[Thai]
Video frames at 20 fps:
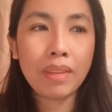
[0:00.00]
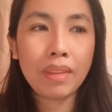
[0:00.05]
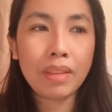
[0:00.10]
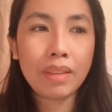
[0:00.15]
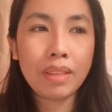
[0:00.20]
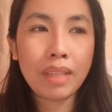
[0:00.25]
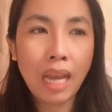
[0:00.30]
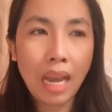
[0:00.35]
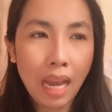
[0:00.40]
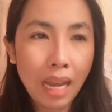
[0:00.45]

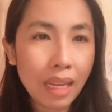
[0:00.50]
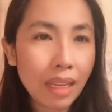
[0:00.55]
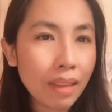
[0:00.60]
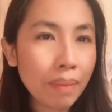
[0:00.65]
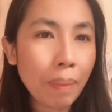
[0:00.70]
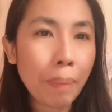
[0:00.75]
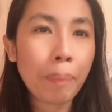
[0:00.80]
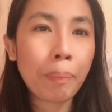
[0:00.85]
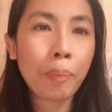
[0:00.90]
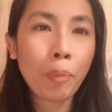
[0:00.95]
ใช้
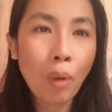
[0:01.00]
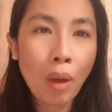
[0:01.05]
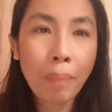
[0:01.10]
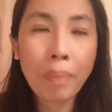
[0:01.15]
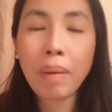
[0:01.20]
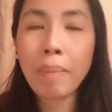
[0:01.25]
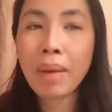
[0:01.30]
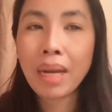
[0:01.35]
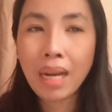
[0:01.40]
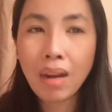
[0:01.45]
แบบความ
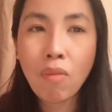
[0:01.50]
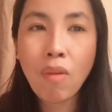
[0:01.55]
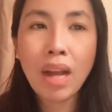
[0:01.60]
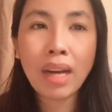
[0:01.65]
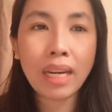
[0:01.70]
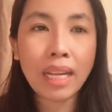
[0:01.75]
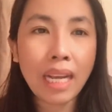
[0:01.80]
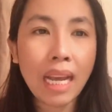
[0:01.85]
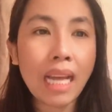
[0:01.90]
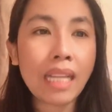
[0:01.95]
ระมัดระวัง
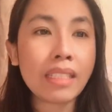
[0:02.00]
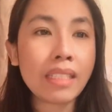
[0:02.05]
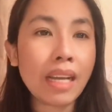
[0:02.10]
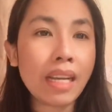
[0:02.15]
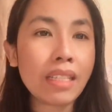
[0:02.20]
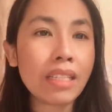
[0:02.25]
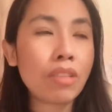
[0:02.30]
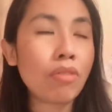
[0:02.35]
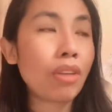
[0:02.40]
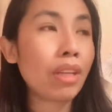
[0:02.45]
ในการใช้
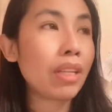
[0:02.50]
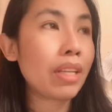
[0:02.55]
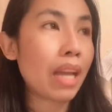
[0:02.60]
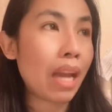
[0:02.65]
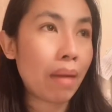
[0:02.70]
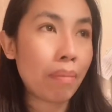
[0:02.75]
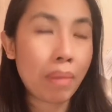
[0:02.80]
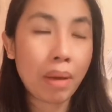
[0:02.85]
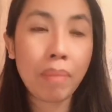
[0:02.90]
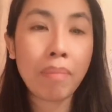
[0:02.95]
ชีวิตอ
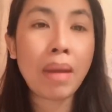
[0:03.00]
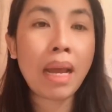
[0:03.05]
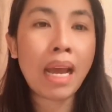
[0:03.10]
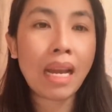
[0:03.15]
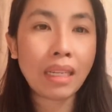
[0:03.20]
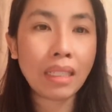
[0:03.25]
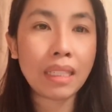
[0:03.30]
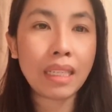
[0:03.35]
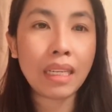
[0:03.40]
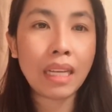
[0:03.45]
ย่างมา
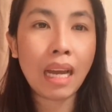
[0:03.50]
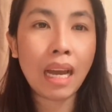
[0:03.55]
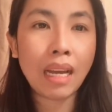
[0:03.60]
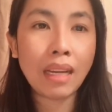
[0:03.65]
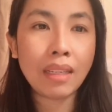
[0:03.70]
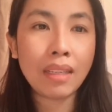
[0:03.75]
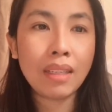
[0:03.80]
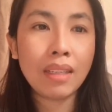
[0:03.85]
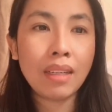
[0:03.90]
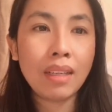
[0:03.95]
ก ๆเลยค่ะ
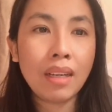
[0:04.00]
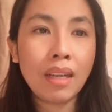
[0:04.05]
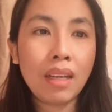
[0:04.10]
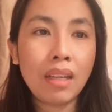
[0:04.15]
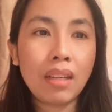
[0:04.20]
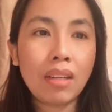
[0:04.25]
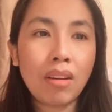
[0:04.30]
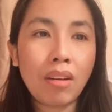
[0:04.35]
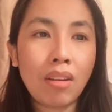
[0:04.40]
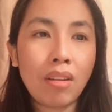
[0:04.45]

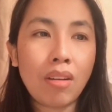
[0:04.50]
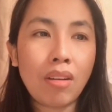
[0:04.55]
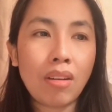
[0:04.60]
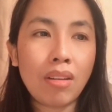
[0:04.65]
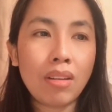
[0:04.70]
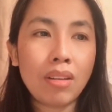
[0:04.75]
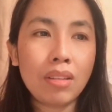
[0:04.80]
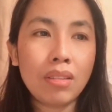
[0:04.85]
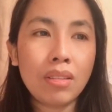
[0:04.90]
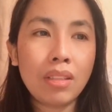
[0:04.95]
ก็
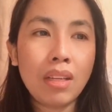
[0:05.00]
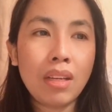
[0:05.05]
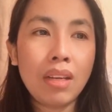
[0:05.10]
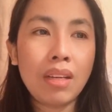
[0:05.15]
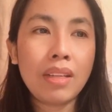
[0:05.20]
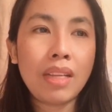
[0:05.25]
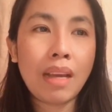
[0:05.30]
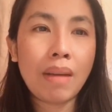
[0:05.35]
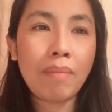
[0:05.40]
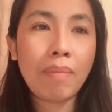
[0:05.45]

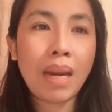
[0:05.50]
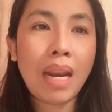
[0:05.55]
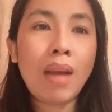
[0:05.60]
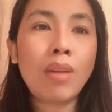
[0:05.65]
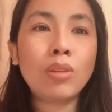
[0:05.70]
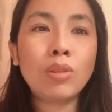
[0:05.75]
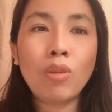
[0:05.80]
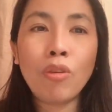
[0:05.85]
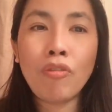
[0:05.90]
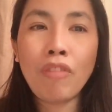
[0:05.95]
มาเล่า
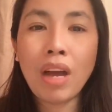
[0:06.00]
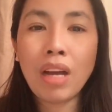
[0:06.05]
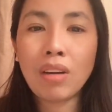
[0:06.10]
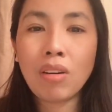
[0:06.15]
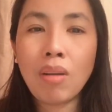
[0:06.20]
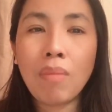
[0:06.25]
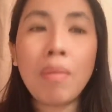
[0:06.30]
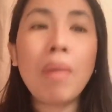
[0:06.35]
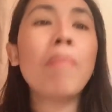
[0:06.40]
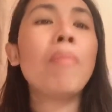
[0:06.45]
สู่ฟัง
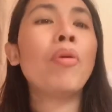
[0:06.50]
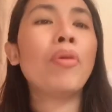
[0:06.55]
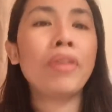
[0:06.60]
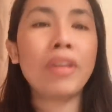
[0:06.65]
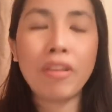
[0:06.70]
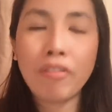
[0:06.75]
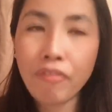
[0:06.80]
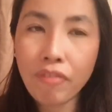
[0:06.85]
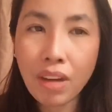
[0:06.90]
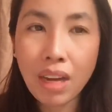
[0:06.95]
เนาะมาบ่น
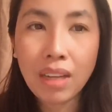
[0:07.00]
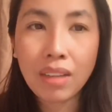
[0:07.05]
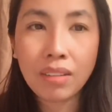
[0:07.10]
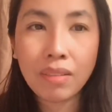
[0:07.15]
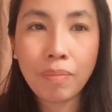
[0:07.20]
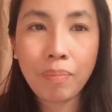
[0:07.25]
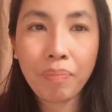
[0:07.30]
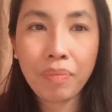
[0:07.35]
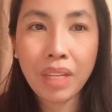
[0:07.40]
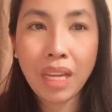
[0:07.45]
ให้ฟัง
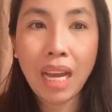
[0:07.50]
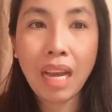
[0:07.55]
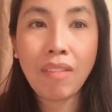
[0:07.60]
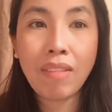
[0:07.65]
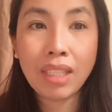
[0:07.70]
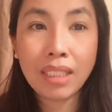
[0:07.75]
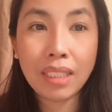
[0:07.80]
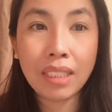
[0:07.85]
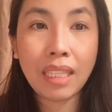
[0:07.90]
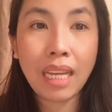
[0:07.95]
นะคะ
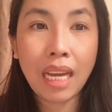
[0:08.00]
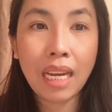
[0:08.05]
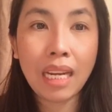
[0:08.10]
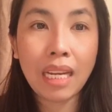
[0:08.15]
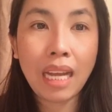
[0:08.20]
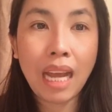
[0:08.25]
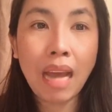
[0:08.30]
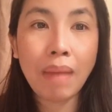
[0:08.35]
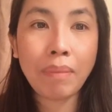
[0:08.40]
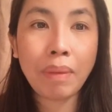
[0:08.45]
ว่าสถาน
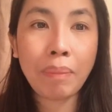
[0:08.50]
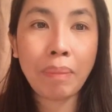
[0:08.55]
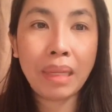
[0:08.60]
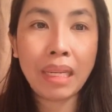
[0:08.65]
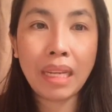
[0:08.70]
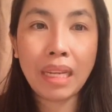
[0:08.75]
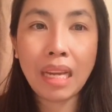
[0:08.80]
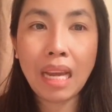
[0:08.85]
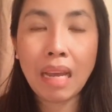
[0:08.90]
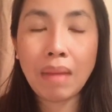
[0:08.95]
การณ์มันเป็น
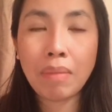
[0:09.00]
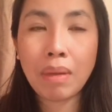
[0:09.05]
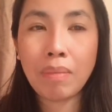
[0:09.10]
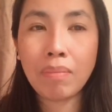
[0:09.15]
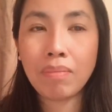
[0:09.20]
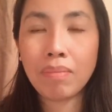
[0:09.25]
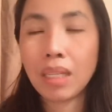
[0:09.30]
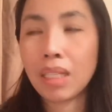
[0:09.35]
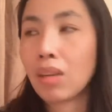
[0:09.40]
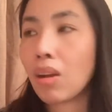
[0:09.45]
ยังไงมัน
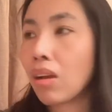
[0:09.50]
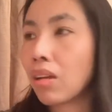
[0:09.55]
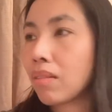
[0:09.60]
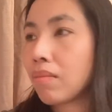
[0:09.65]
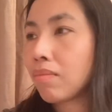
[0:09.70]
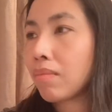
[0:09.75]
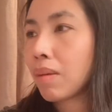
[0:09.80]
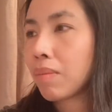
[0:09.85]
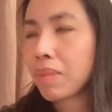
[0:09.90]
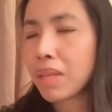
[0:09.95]
มันก็
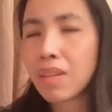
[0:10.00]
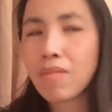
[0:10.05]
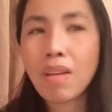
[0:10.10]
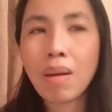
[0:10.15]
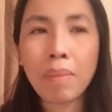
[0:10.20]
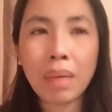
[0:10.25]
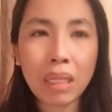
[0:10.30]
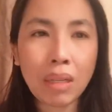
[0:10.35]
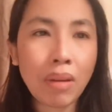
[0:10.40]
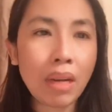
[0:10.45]
มอนคิด
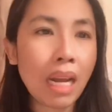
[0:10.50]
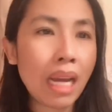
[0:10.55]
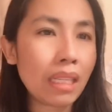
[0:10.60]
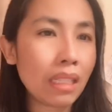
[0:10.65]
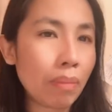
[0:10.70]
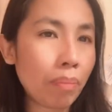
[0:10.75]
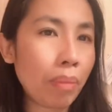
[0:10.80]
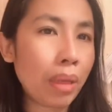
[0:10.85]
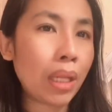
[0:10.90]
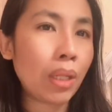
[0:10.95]
ว่ามันก็น่า
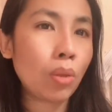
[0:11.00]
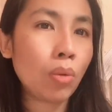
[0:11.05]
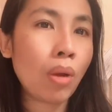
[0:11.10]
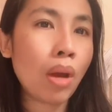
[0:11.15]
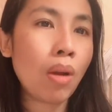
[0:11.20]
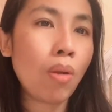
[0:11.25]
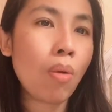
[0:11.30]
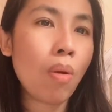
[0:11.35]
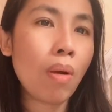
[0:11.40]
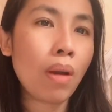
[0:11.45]
จะเป็นทั่ว
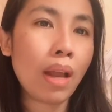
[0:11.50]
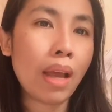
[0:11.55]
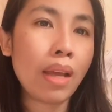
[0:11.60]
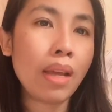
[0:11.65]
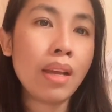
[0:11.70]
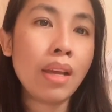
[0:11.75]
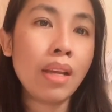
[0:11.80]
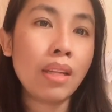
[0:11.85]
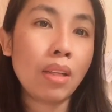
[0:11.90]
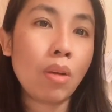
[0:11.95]
โลกแหละ
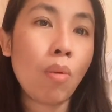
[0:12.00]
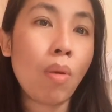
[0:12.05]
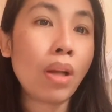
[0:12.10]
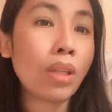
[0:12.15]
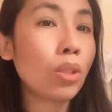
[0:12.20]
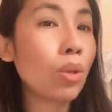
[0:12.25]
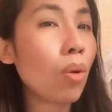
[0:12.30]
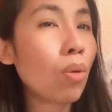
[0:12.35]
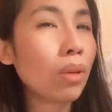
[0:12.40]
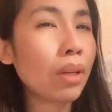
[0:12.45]
แต่ว่า
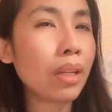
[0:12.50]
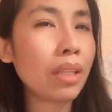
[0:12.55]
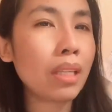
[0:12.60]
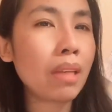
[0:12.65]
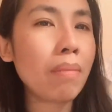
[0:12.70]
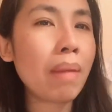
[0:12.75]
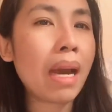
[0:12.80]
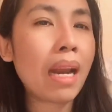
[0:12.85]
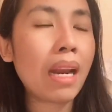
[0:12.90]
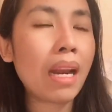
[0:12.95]
โชคดี
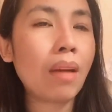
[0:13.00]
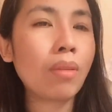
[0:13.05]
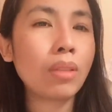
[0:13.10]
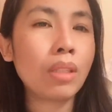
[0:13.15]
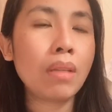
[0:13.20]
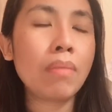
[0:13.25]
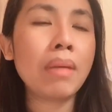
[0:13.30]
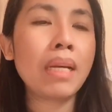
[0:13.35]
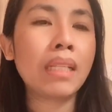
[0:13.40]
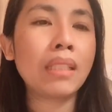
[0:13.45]
ที่บ้านเรา
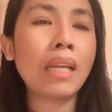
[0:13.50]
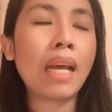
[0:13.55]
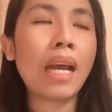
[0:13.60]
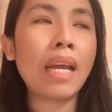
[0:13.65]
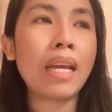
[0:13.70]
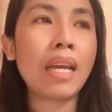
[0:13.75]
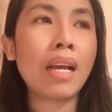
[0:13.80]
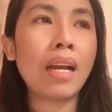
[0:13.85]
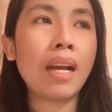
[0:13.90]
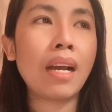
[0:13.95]
ที่เมืองไท
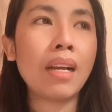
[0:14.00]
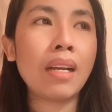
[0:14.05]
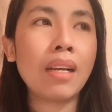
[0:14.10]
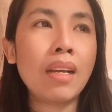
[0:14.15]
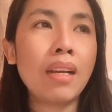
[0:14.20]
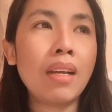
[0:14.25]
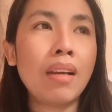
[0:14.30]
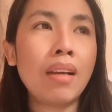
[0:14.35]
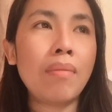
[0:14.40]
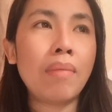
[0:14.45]
ยอะค่ะ
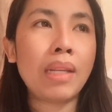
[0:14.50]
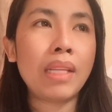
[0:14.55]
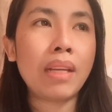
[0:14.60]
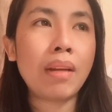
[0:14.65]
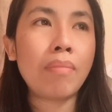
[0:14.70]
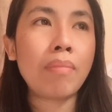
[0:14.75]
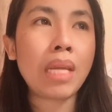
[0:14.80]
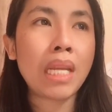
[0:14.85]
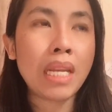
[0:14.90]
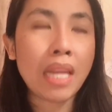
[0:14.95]
มัน
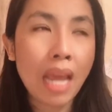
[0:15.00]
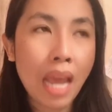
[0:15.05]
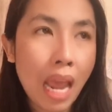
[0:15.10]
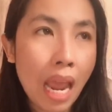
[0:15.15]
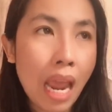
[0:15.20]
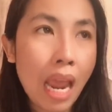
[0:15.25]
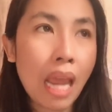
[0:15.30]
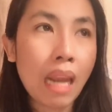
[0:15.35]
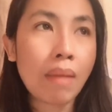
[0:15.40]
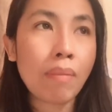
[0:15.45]
ยังมีแด
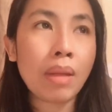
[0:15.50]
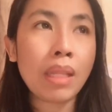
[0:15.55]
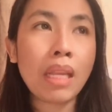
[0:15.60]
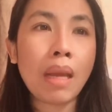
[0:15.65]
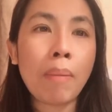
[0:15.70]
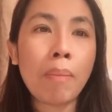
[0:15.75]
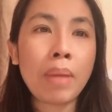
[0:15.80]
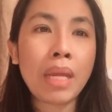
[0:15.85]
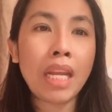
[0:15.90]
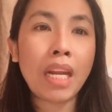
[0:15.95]
ด มัน
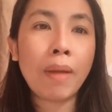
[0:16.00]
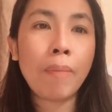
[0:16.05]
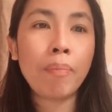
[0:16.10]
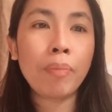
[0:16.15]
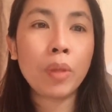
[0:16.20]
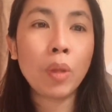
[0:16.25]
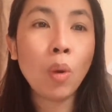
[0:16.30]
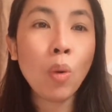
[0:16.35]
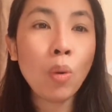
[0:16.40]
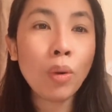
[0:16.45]
ยังมี
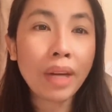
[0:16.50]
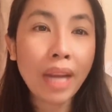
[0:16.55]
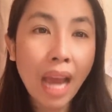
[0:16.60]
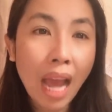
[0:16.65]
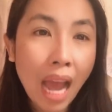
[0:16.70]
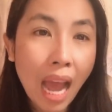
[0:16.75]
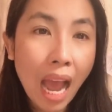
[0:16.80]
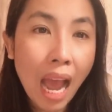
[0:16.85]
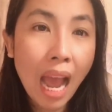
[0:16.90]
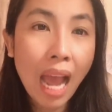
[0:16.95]
ทุ่ง
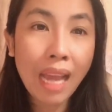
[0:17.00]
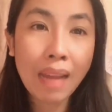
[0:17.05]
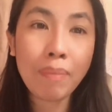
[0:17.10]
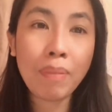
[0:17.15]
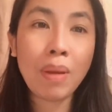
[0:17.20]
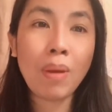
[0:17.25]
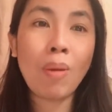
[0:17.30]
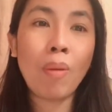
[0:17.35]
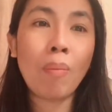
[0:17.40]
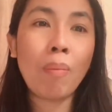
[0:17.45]
นาให้
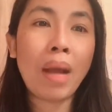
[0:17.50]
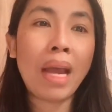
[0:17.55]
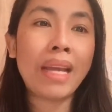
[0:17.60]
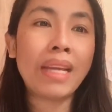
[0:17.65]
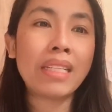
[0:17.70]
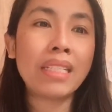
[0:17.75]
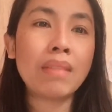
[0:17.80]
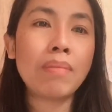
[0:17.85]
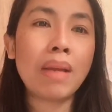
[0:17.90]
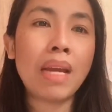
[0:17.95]
ไปออกไป
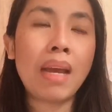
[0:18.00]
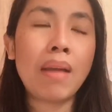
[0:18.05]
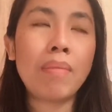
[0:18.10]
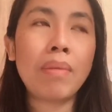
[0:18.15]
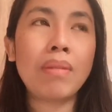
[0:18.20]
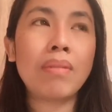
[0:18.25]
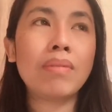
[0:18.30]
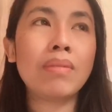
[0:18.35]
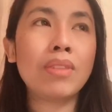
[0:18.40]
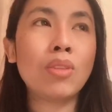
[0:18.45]
ใช่ไหมคะ
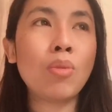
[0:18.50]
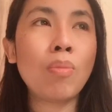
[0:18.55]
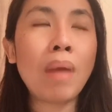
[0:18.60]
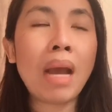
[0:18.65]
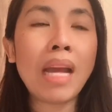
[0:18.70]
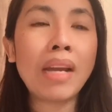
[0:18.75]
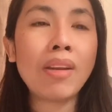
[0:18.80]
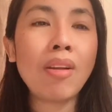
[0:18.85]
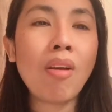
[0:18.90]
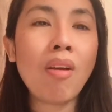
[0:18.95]
มันอยู่
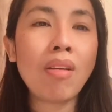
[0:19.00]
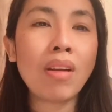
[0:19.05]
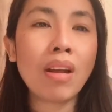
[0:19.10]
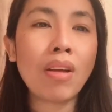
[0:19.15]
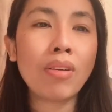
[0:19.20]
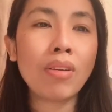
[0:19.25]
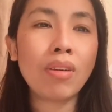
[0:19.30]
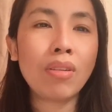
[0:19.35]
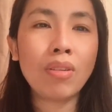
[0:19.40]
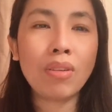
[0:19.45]
บ้านนอก
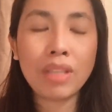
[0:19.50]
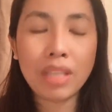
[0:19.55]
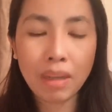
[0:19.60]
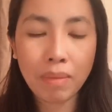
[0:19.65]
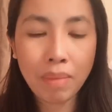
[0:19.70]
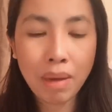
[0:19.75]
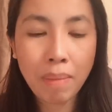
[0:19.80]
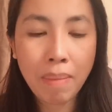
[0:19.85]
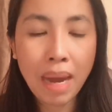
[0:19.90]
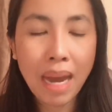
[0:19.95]
เราเนาะอย่า
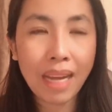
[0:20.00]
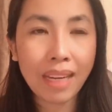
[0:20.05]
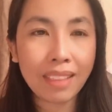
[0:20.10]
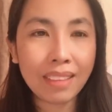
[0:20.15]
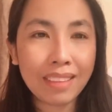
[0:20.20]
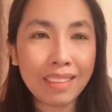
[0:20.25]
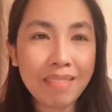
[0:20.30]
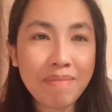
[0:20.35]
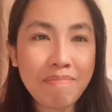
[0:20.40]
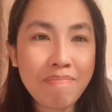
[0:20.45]
งเมื่อบ้าน
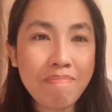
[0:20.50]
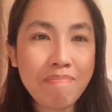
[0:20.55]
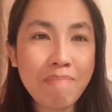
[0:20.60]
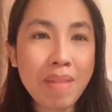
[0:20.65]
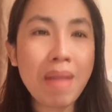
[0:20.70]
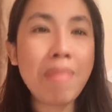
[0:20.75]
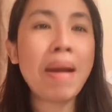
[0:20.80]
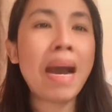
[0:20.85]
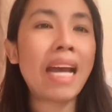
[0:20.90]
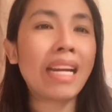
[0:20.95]

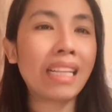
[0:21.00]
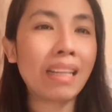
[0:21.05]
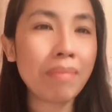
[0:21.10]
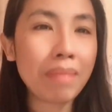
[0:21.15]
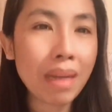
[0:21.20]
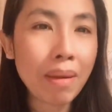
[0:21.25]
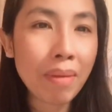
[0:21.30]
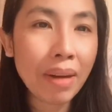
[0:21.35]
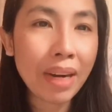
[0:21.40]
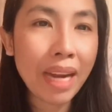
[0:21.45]
เมื่อบ้านกับ
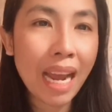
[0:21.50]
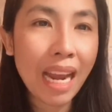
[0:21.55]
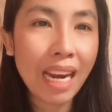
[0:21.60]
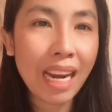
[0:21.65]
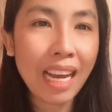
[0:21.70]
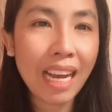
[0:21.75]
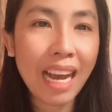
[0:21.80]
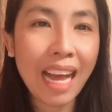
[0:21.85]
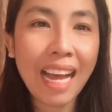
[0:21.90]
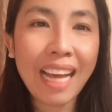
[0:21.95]
เมื่อว่ใด
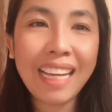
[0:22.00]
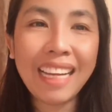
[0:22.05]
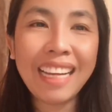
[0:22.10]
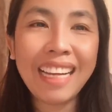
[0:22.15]
แล้วค่ะ